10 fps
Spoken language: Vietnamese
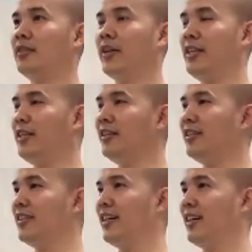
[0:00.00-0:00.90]
và như
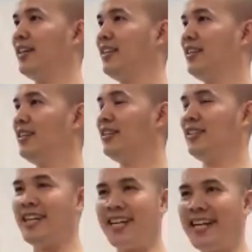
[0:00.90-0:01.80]
là, là
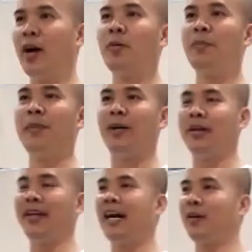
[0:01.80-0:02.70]
nhìn đi đâu mấy ông lãnh